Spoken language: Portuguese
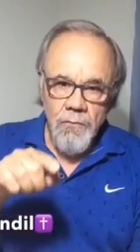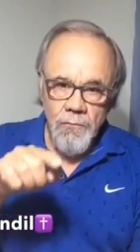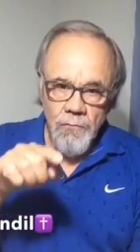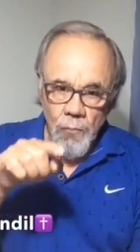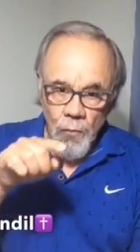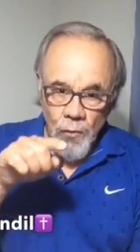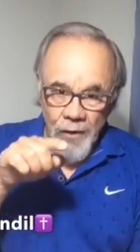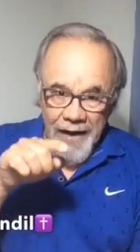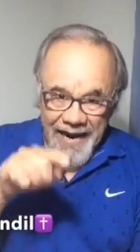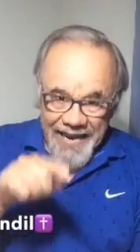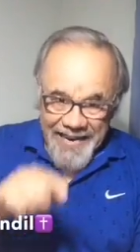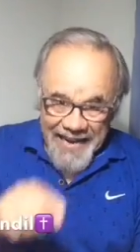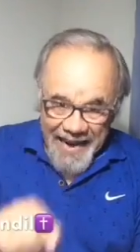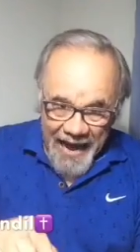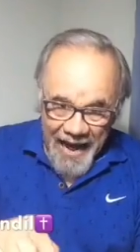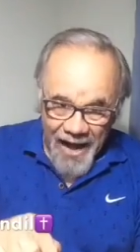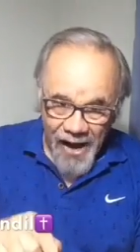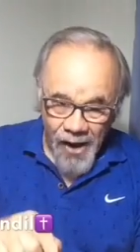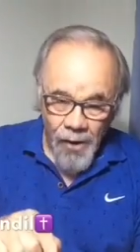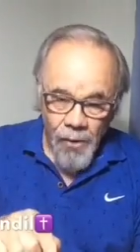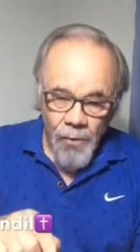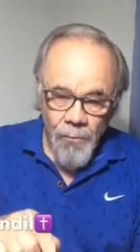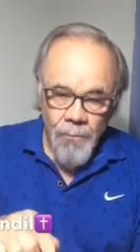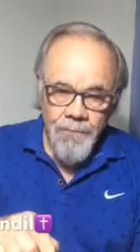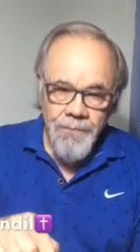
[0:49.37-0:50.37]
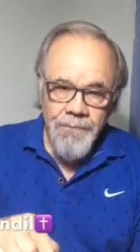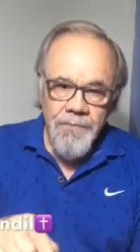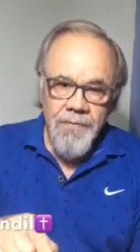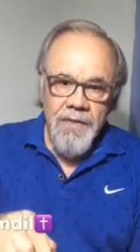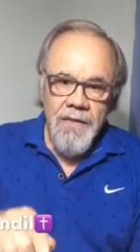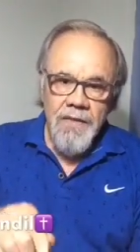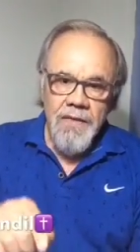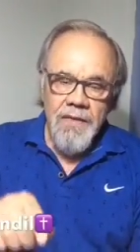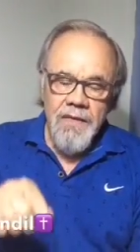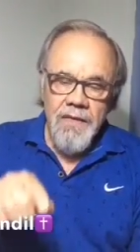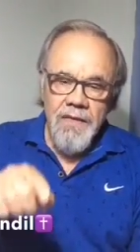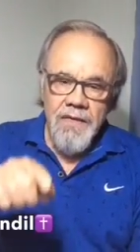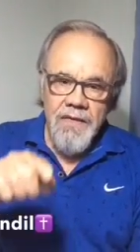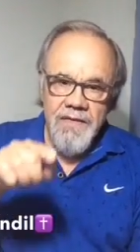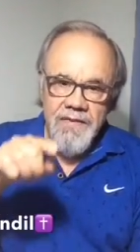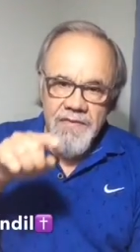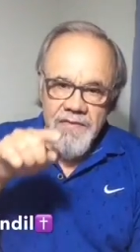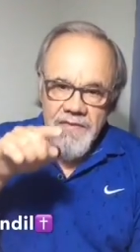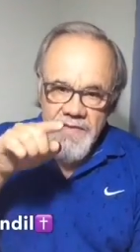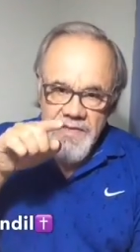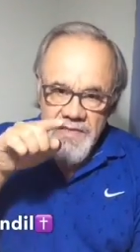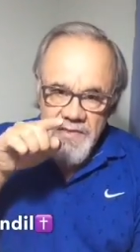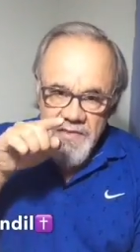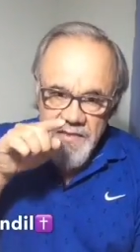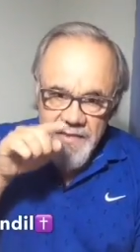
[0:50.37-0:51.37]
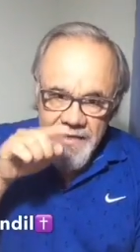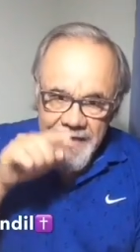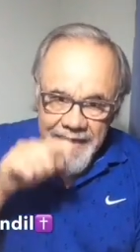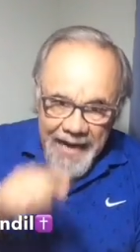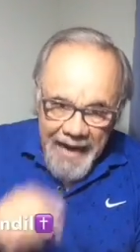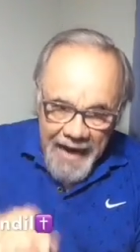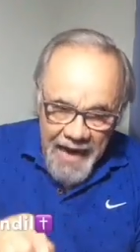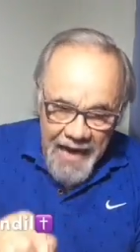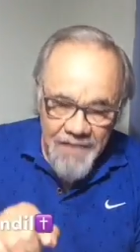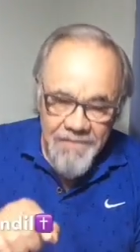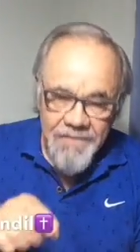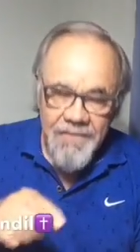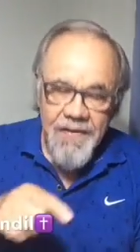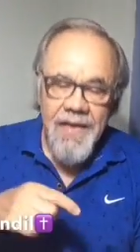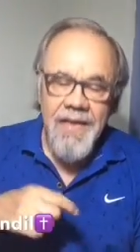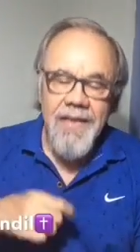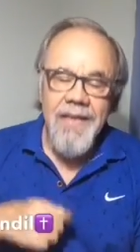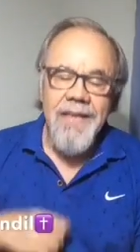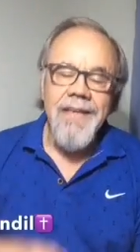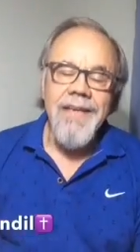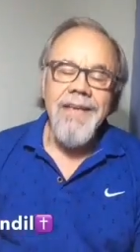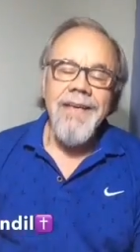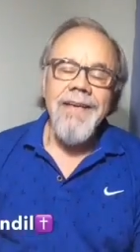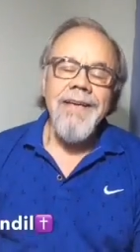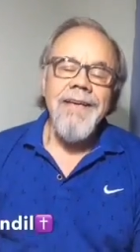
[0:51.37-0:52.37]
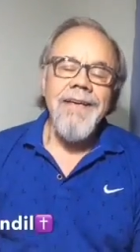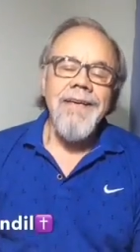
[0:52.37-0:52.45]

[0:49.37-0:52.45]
o canal, se inscrevem